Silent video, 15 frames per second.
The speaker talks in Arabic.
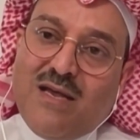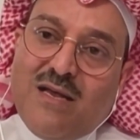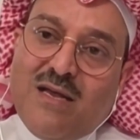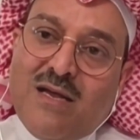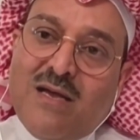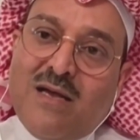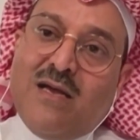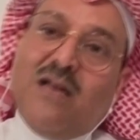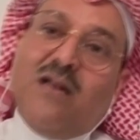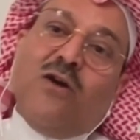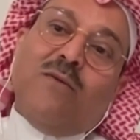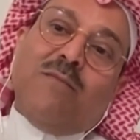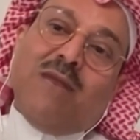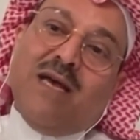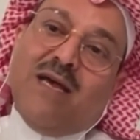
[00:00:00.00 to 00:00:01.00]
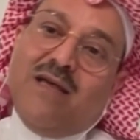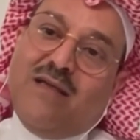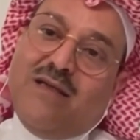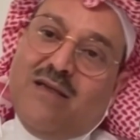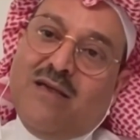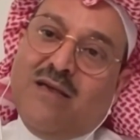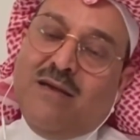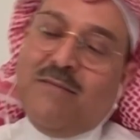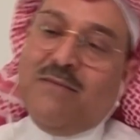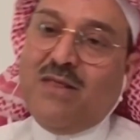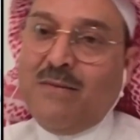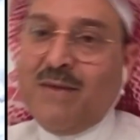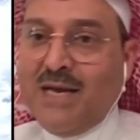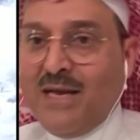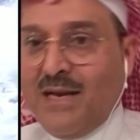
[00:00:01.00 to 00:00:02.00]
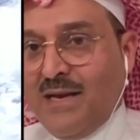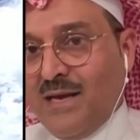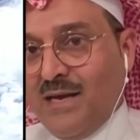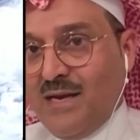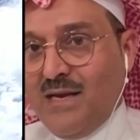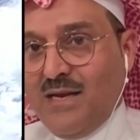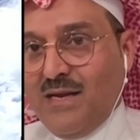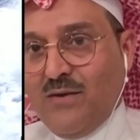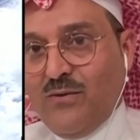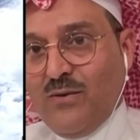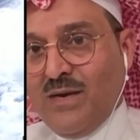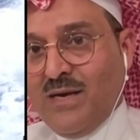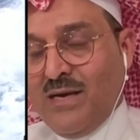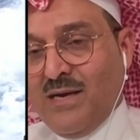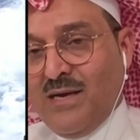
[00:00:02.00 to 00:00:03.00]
آه، العمله آه، مثل ما قلنا اللي هو